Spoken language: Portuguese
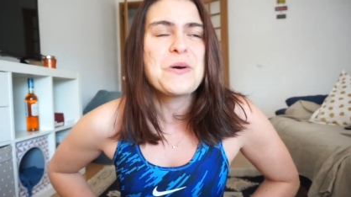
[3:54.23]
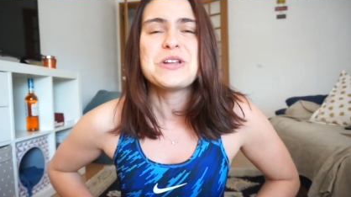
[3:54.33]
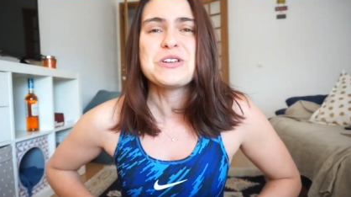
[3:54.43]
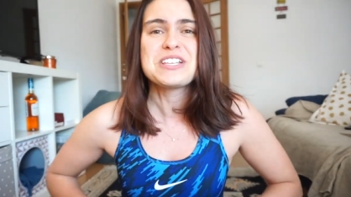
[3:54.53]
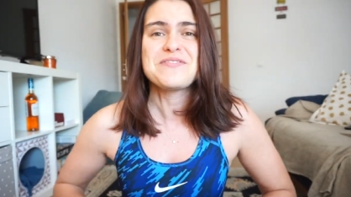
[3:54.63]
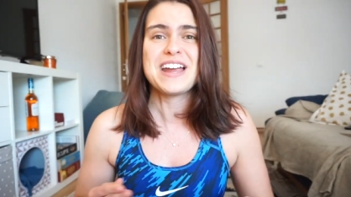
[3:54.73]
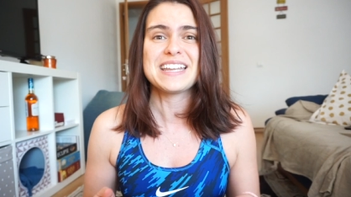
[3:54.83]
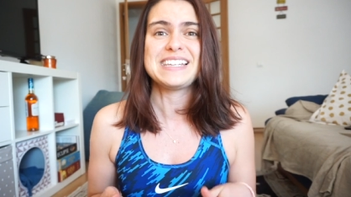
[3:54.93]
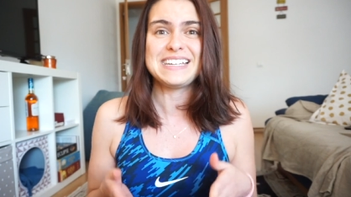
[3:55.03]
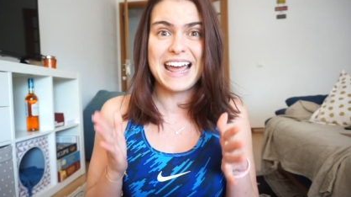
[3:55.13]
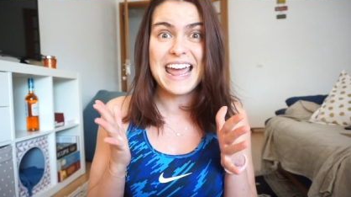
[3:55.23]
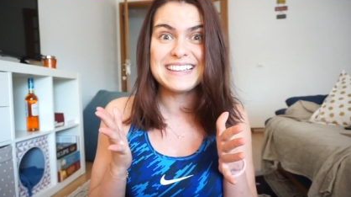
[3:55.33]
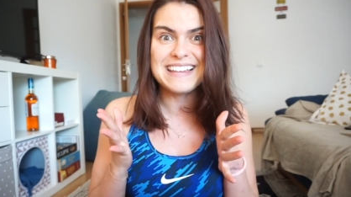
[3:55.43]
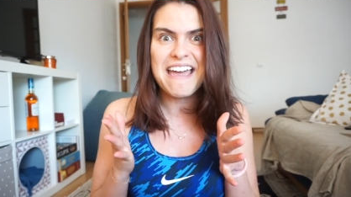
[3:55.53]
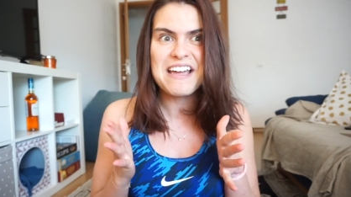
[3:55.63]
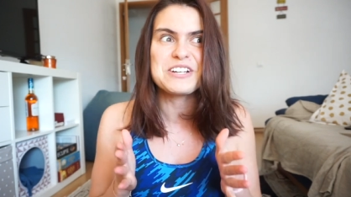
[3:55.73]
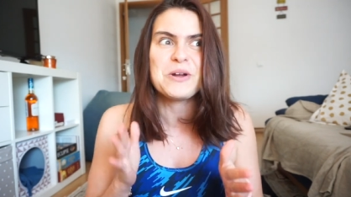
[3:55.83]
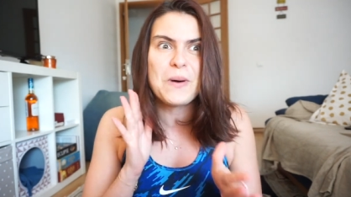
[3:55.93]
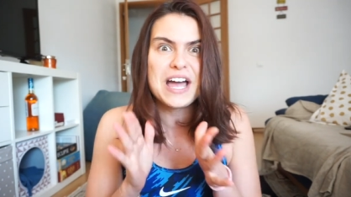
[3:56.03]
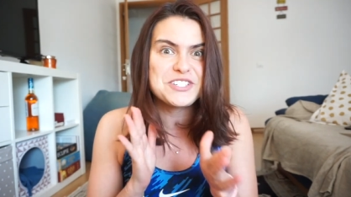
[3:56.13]
quando eu tiver direita,
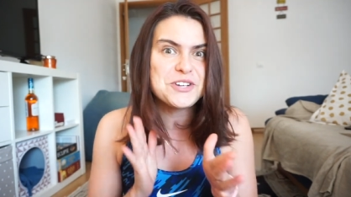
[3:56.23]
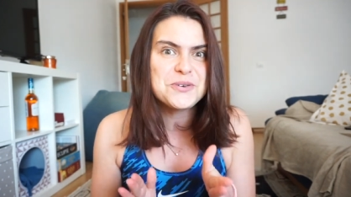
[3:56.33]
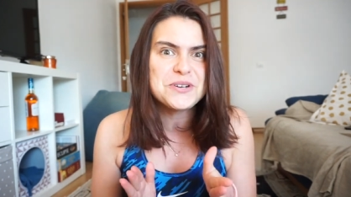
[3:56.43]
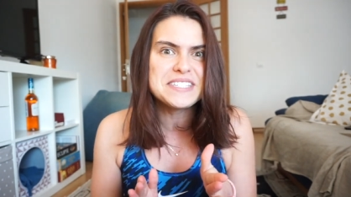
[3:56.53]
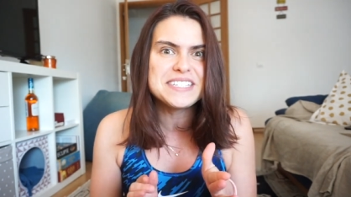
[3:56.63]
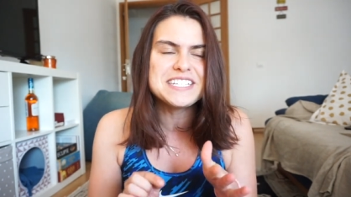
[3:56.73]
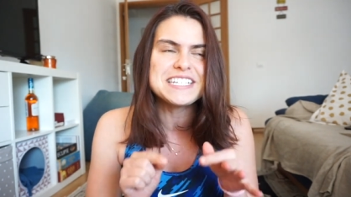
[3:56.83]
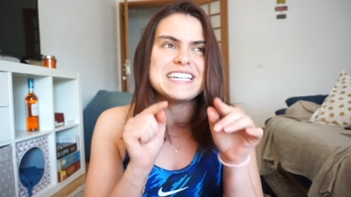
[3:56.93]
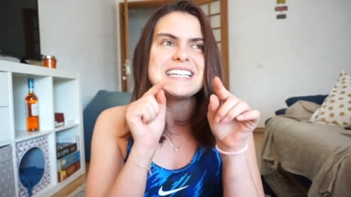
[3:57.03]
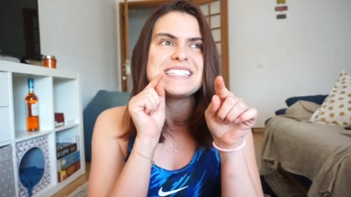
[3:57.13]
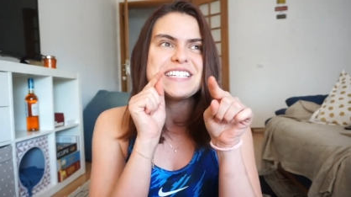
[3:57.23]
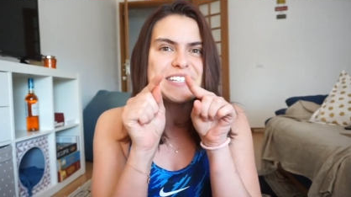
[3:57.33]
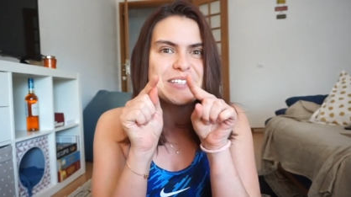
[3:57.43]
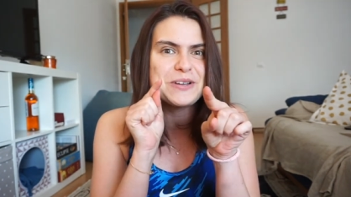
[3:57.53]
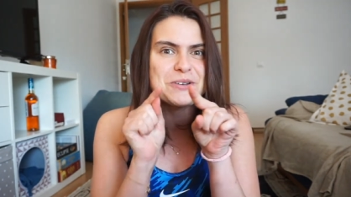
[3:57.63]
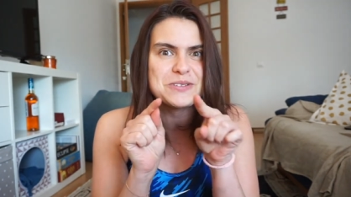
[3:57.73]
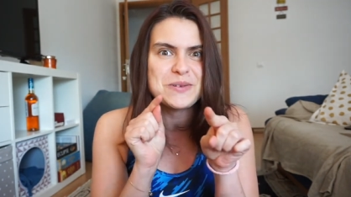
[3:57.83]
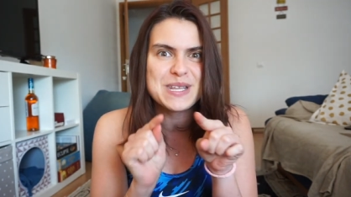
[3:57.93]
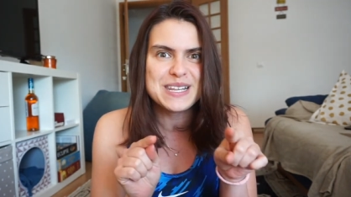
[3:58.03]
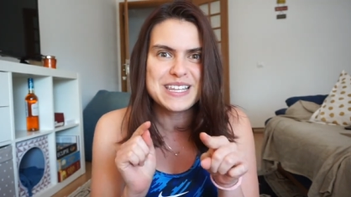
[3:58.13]
não haja coisas e que seja só os
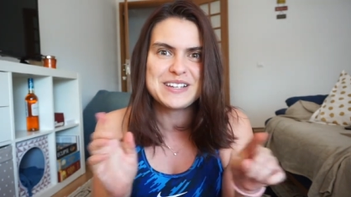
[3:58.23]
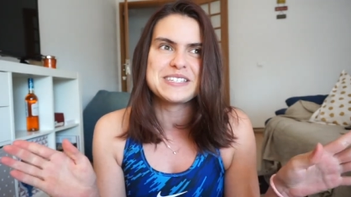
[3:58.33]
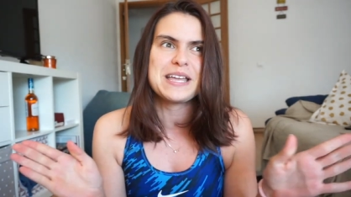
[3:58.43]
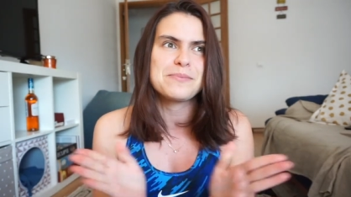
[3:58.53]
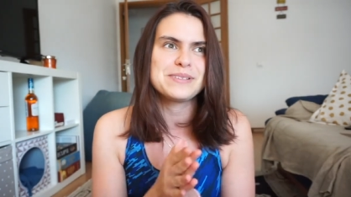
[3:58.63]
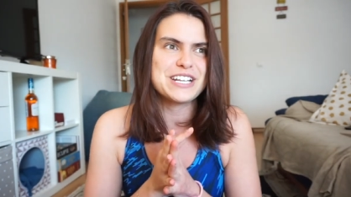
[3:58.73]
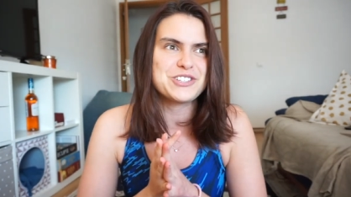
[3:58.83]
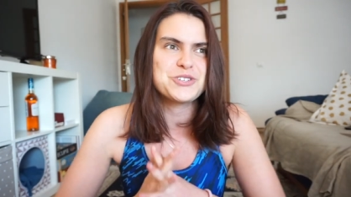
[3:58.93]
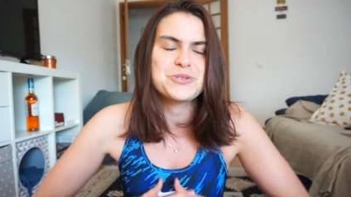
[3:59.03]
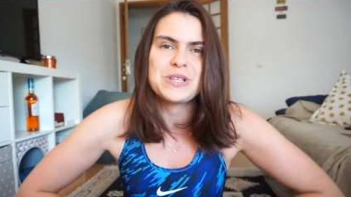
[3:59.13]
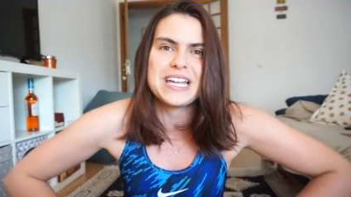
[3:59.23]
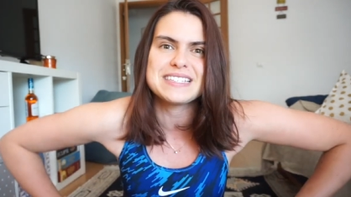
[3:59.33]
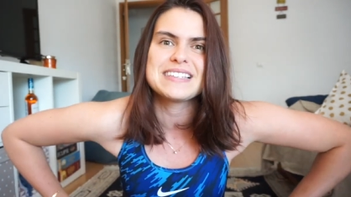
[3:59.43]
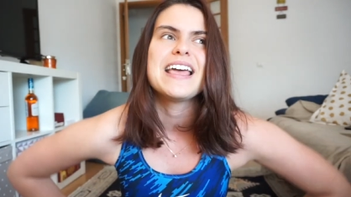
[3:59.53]
quadradinhos de tablet de chocolate.